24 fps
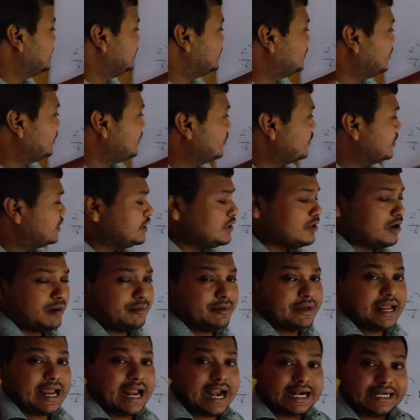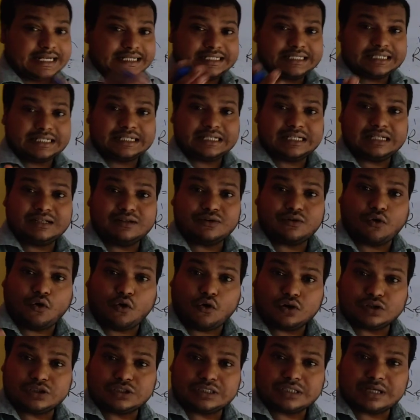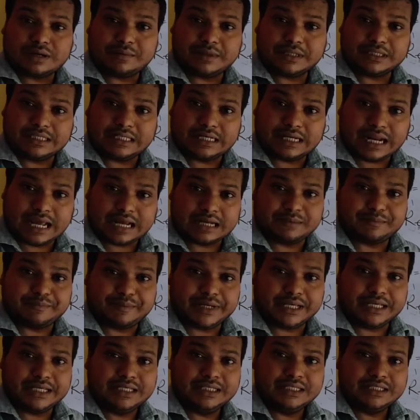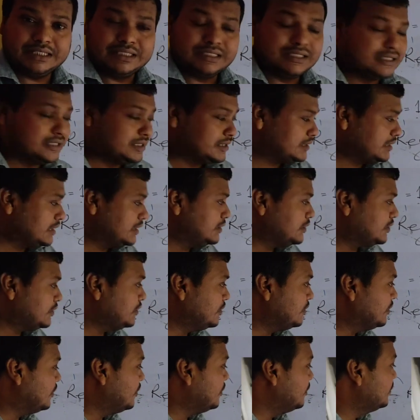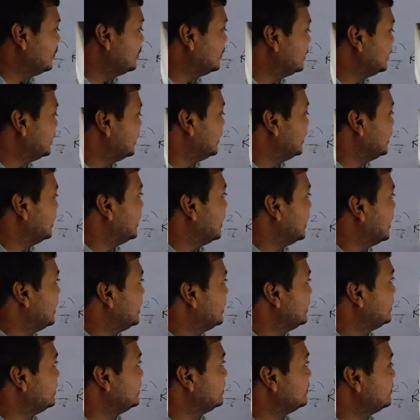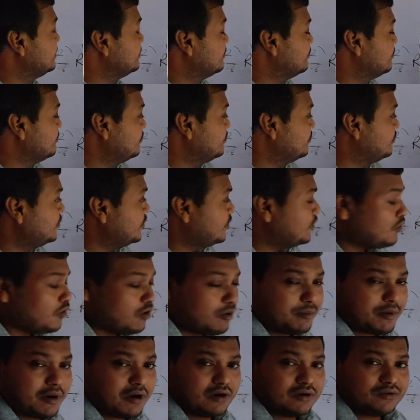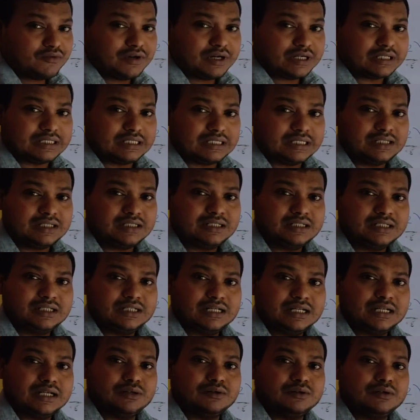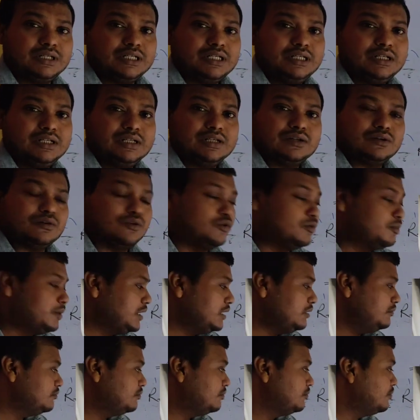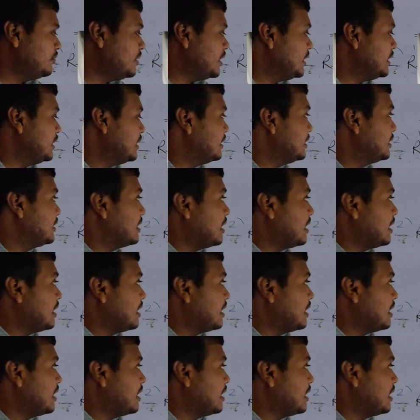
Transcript: এর জন্য কি হবে অ্যাডিশনাল কস্ট আমাদের লাগবে সেই জন্য যে এই লো পাওয়ার ফ্যাক্টর এগুলি খুবই মানে